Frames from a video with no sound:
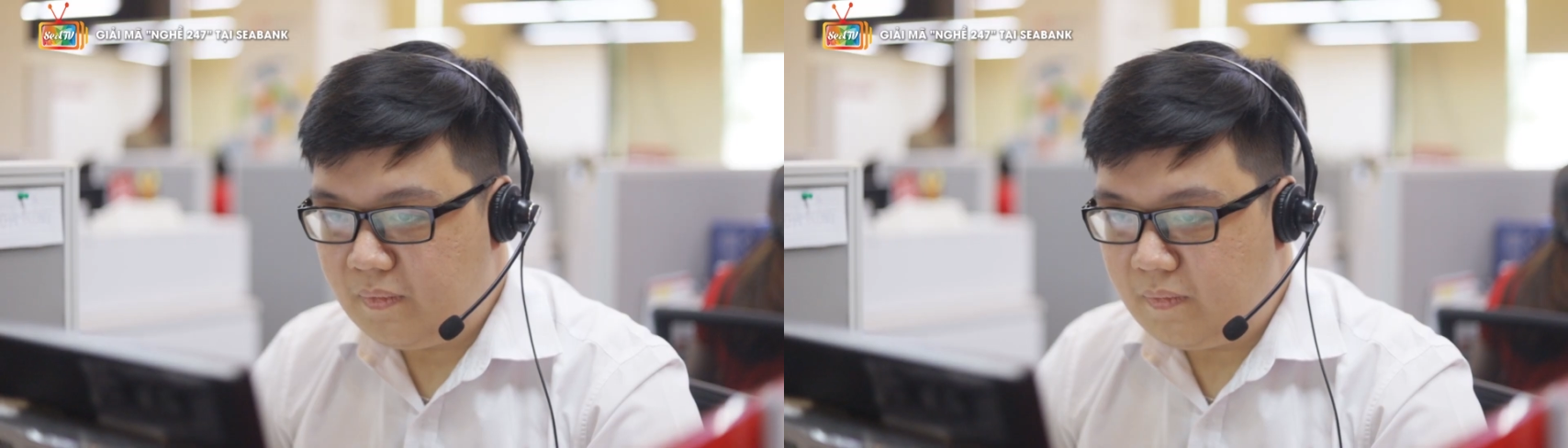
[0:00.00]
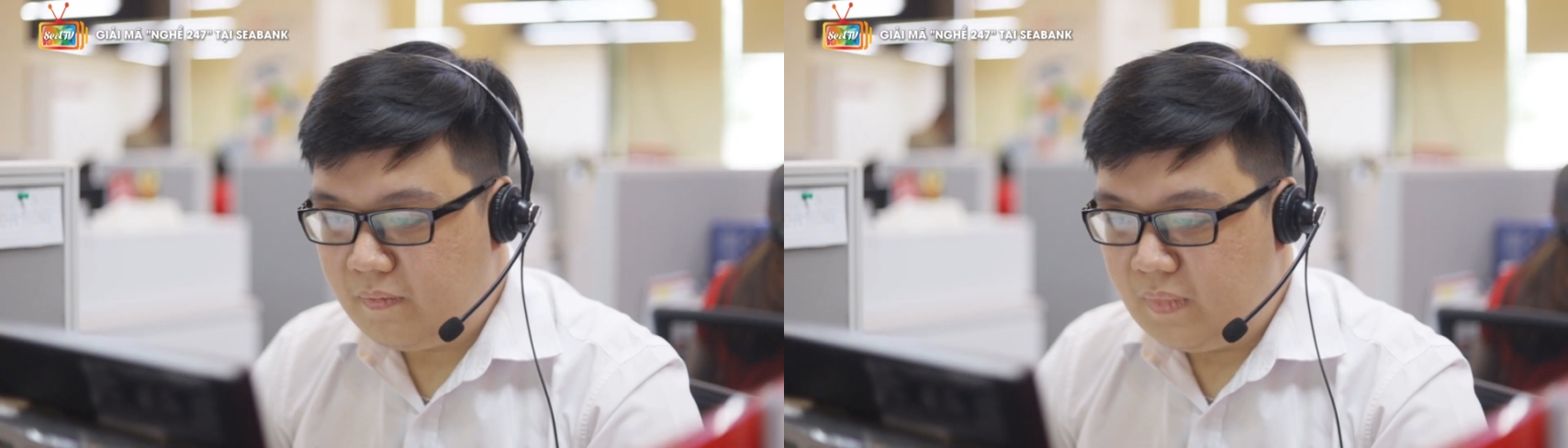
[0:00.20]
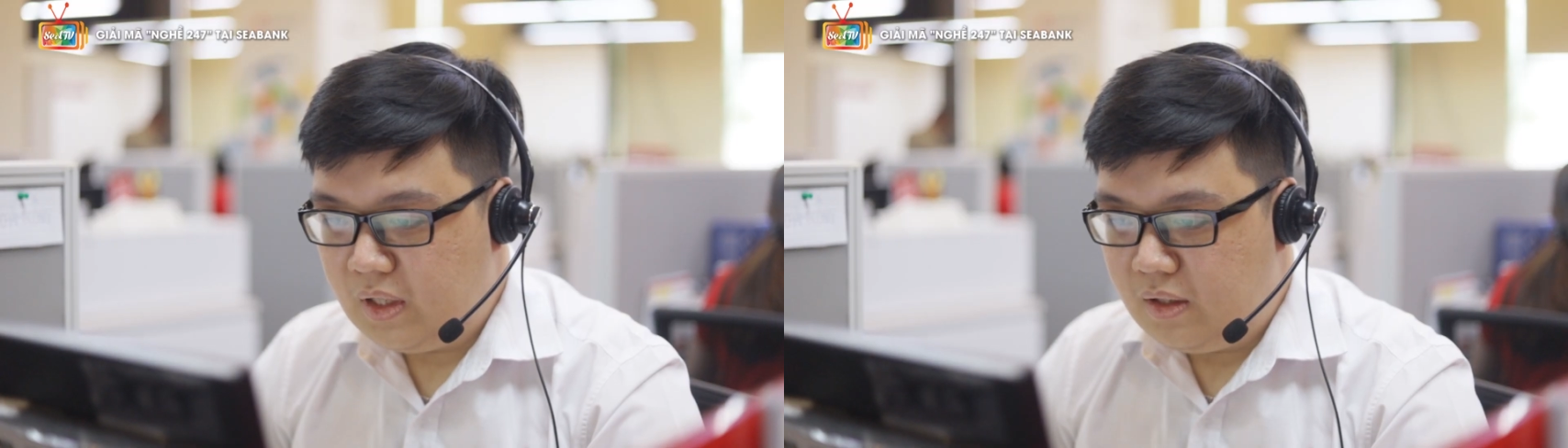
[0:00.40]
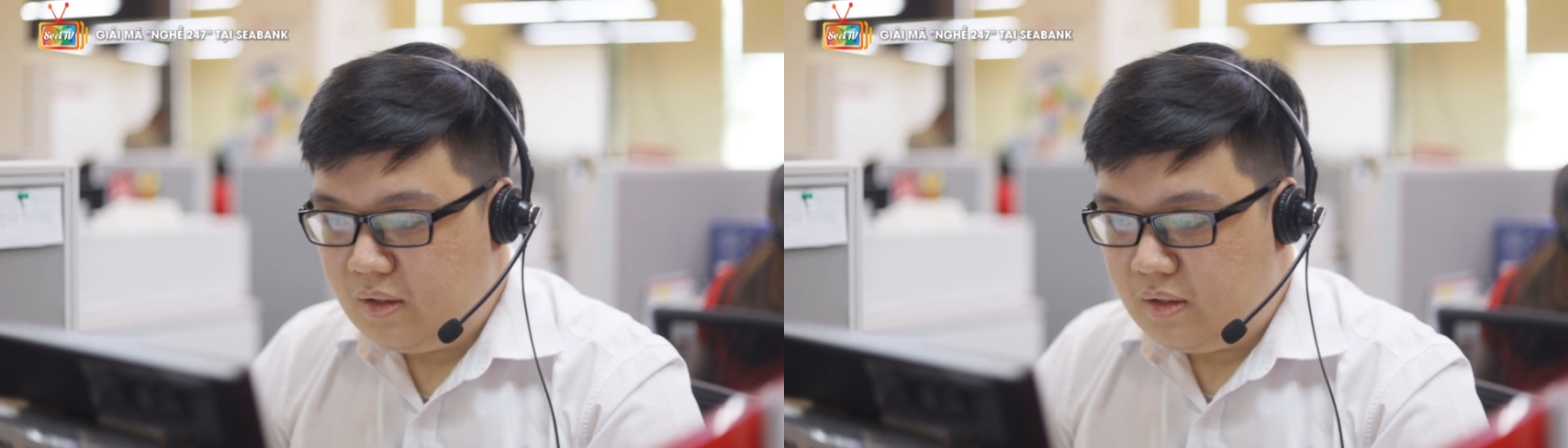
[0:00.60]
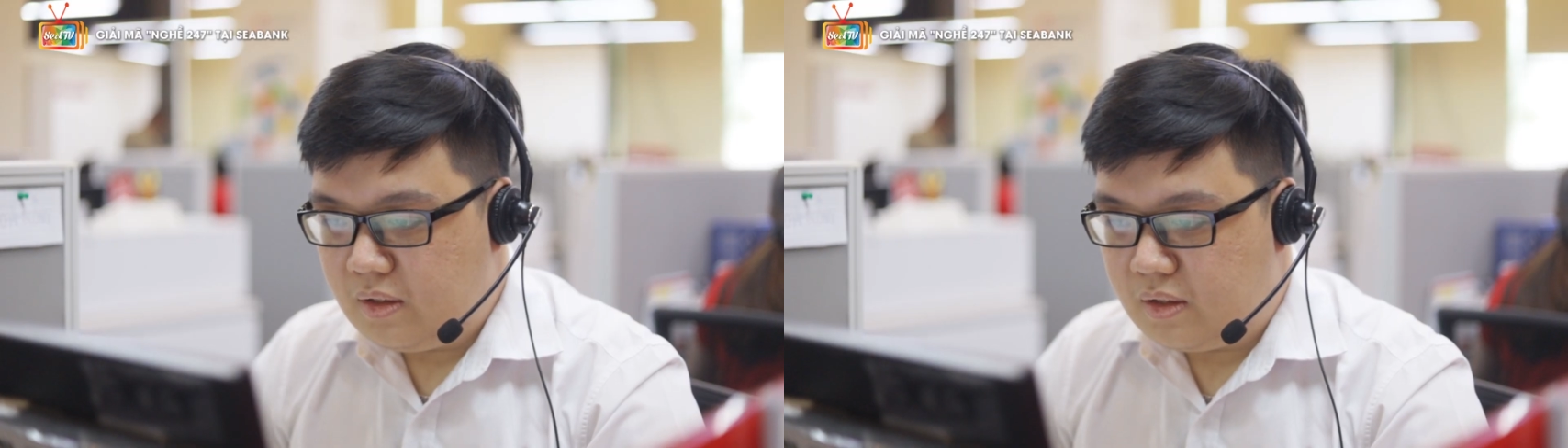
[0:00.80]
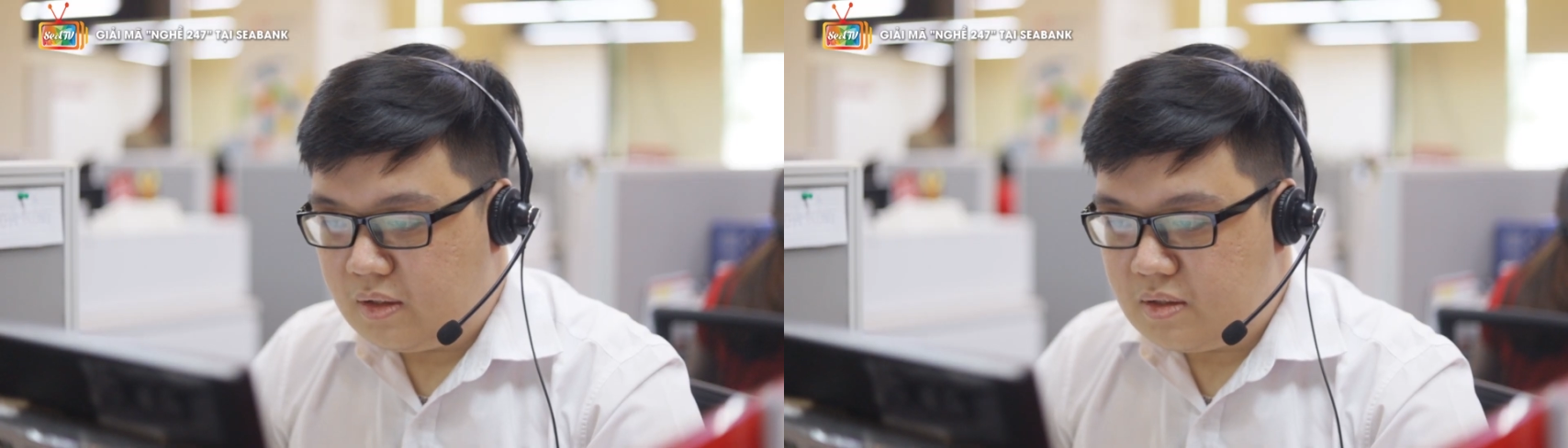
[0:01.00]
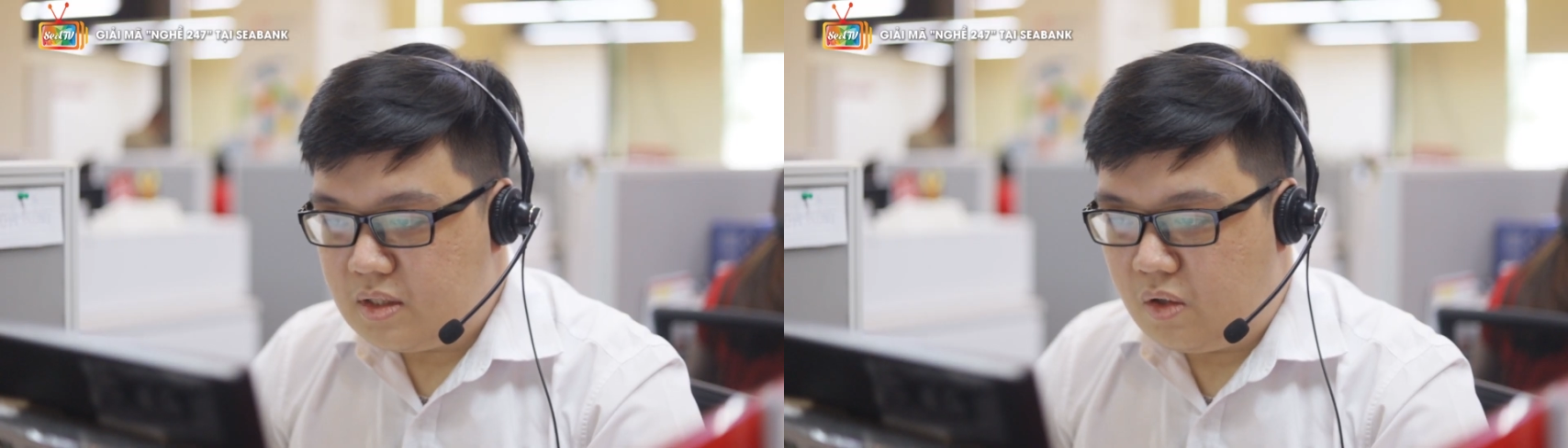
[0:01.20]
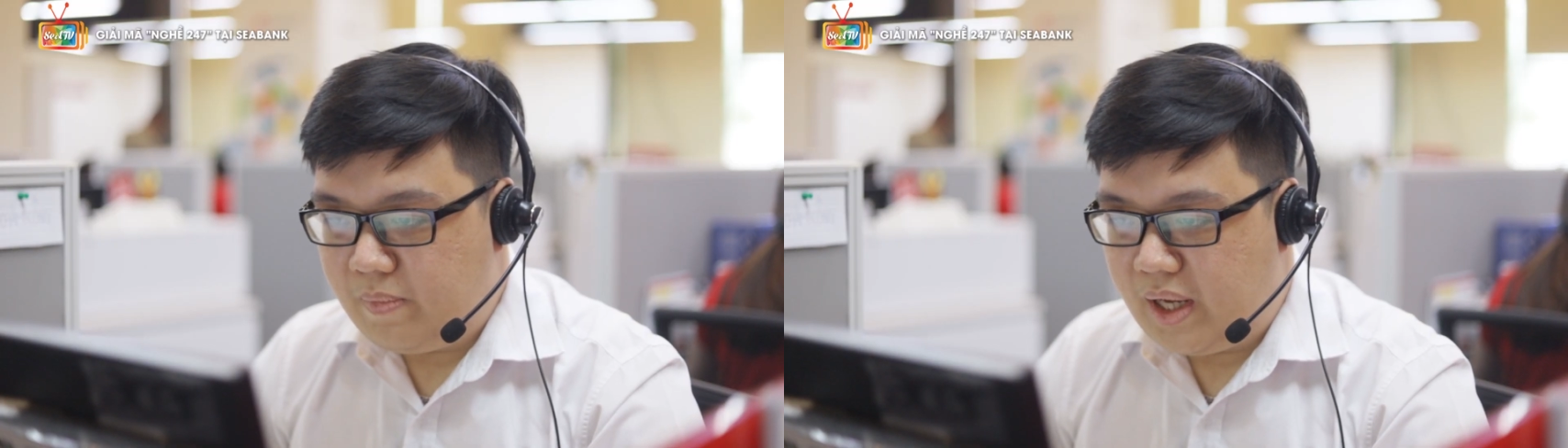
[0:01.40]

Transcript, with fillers: là luôn luôn làm việc suốt